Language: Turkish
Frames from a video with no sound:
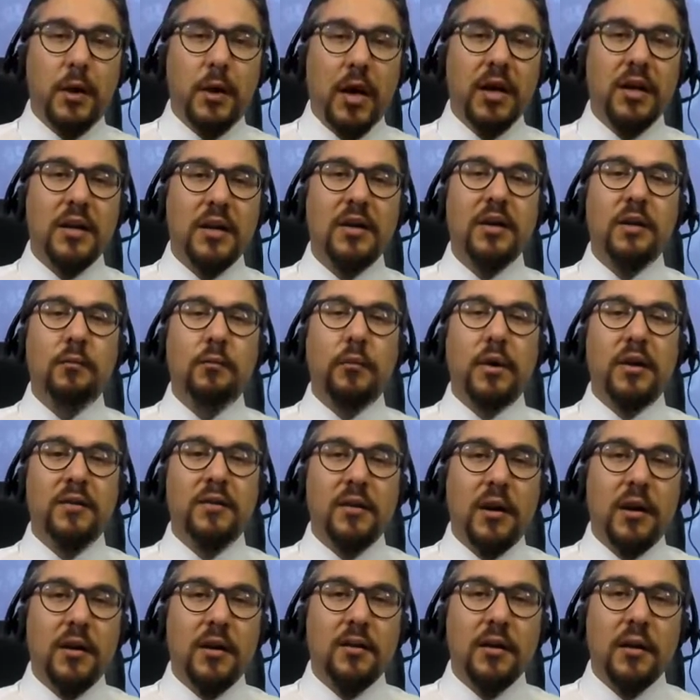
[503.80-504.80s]
verdiği
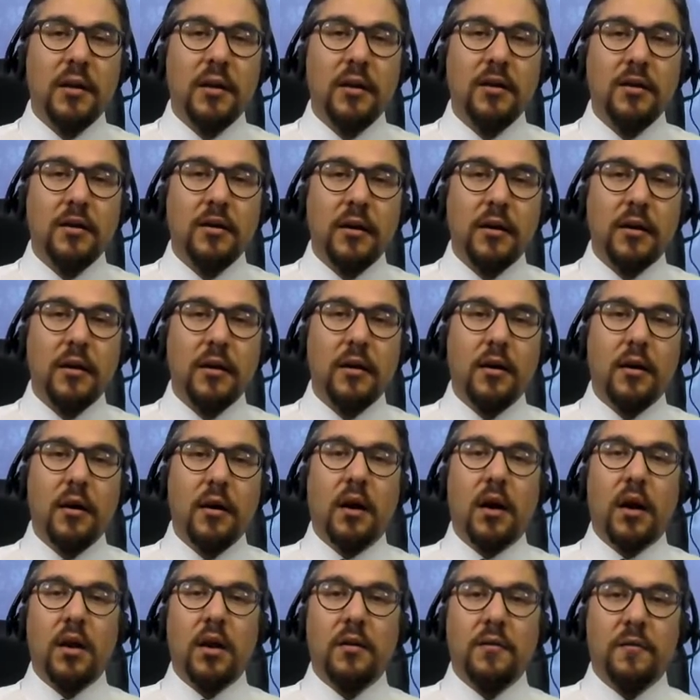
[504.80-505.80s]
mesajlar da
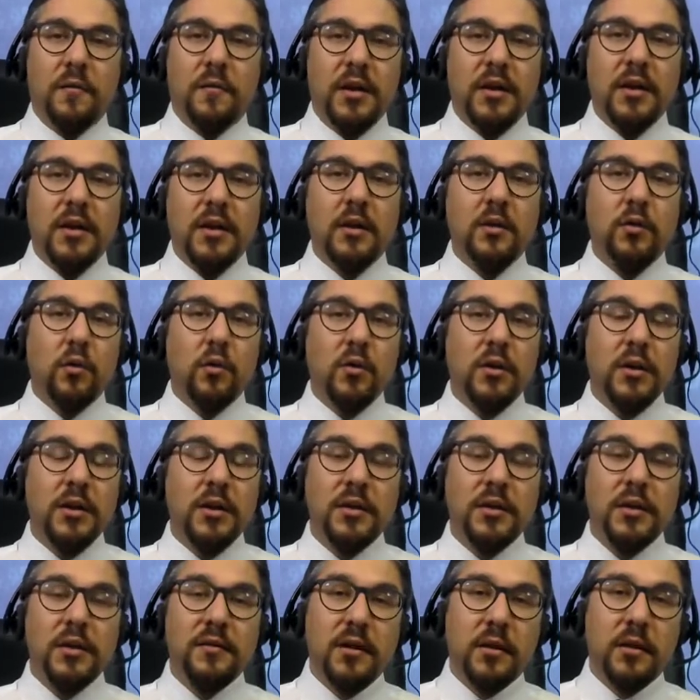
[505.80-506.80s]
hani Fed'in yol
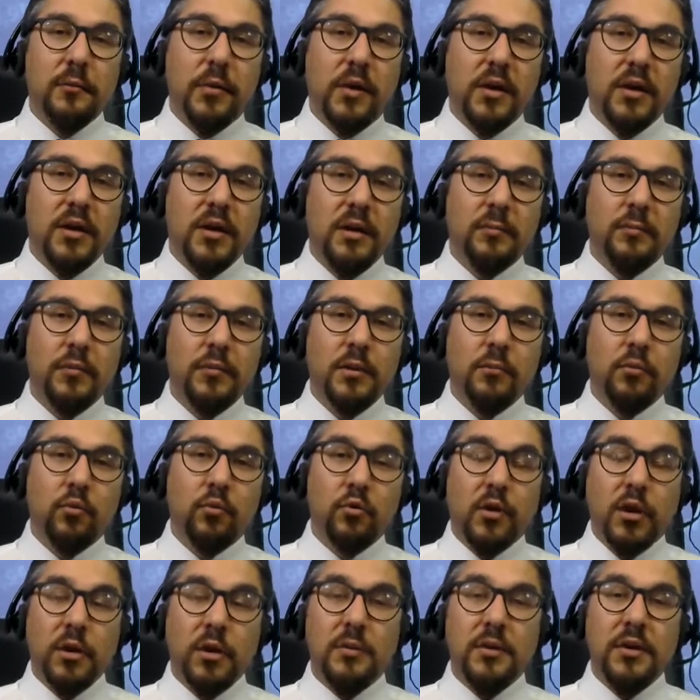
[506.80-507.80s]
haritasına baktığımızda
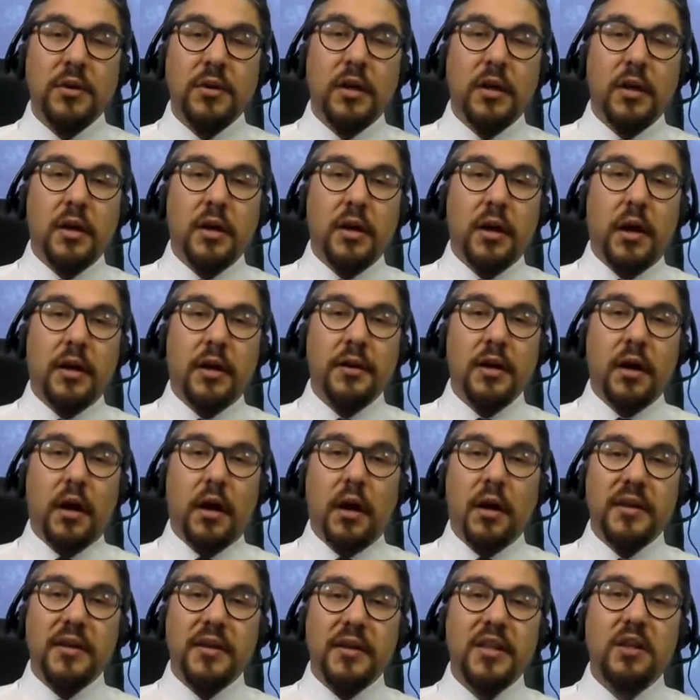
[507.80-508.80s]
burada bir hani
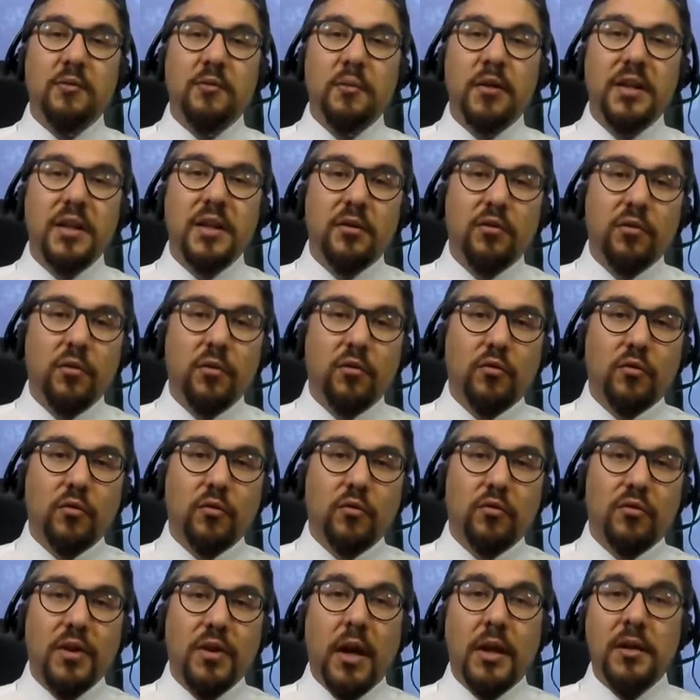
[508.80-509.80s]
ayrışma da söz
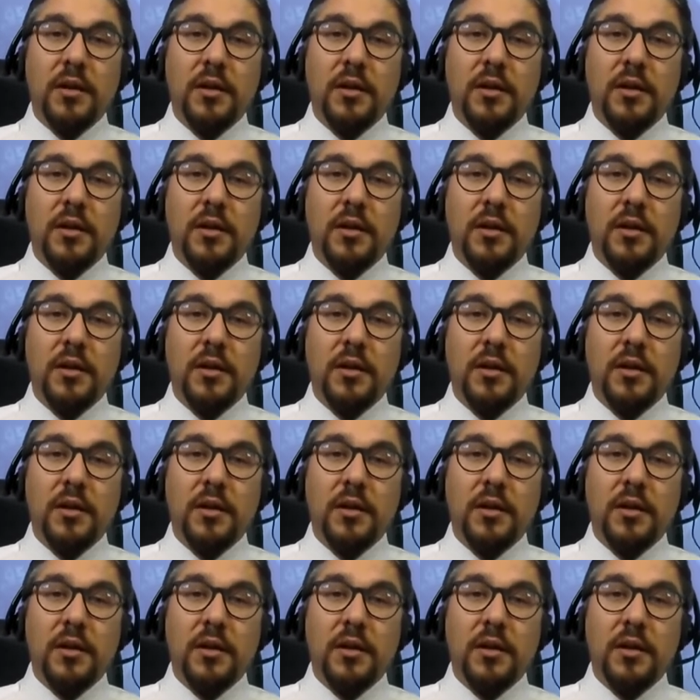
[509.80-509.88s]
konusu.